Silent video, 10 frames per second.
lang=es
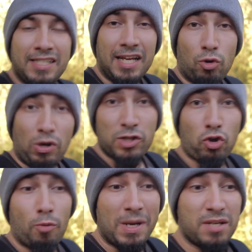Si en tu
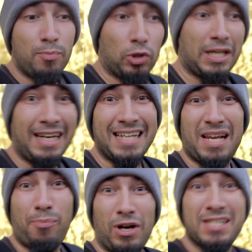caso lo más importante es
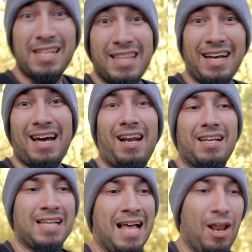que puedas
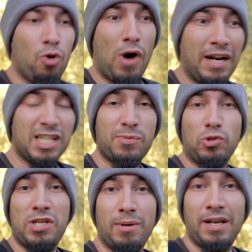entregarlas lo antes
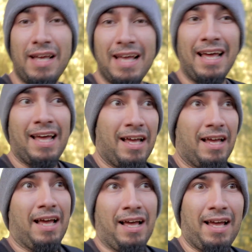posible,
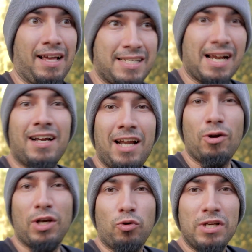está
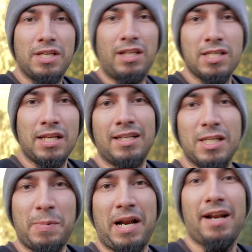claro que tú necesitas
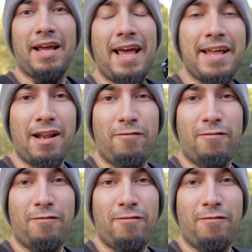disparar en